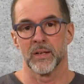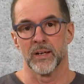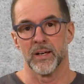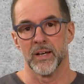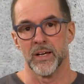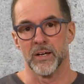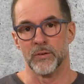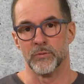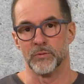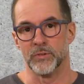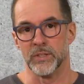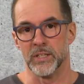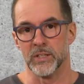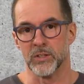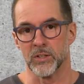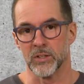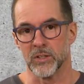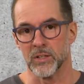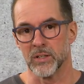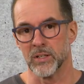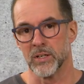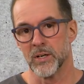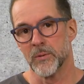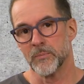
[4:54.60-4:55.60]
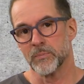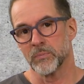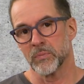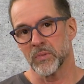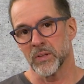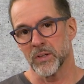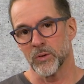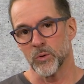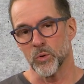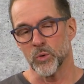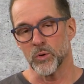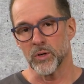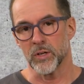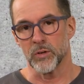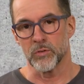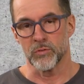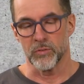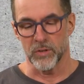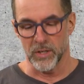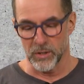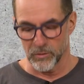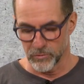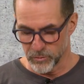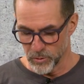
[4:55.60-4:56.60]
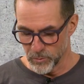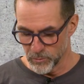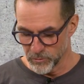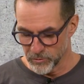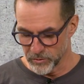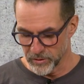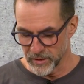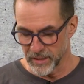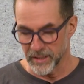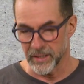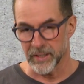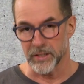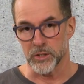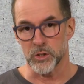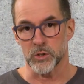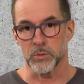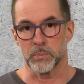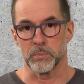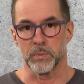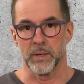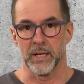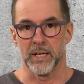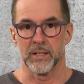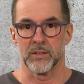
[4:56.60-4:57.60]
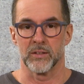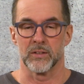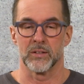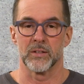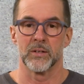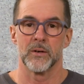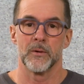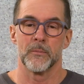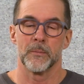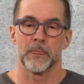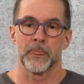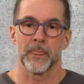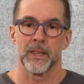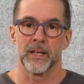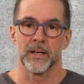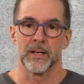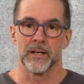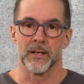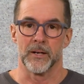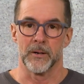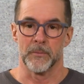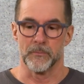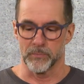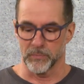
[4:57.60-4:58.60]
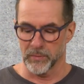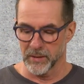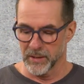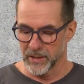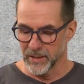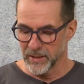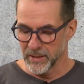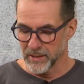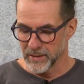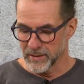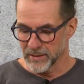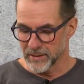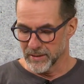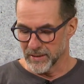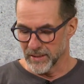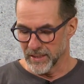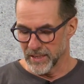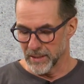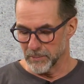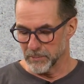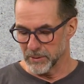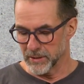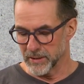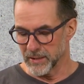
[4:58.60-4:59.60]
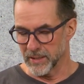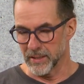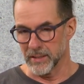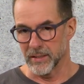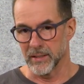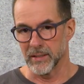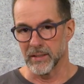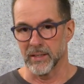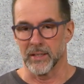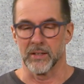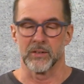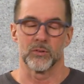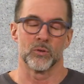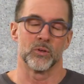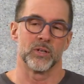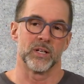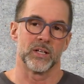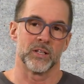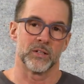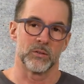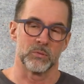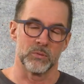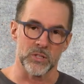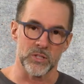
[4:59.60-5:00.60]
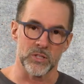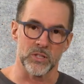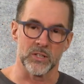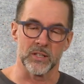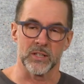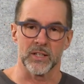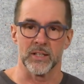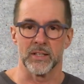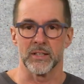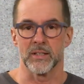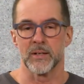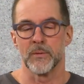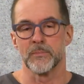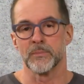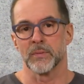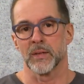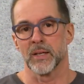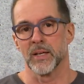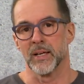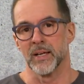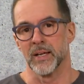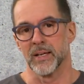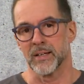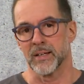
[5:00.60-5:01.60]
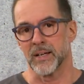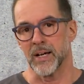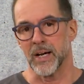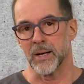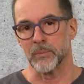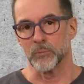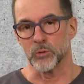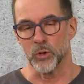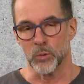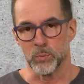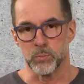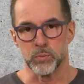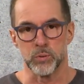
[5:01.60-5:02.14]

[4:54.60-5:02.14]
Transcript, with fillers: Äh, wieder ungefähr fünf Jahre später ähm, kamen dann, also ne, zwischendrin äh, kam der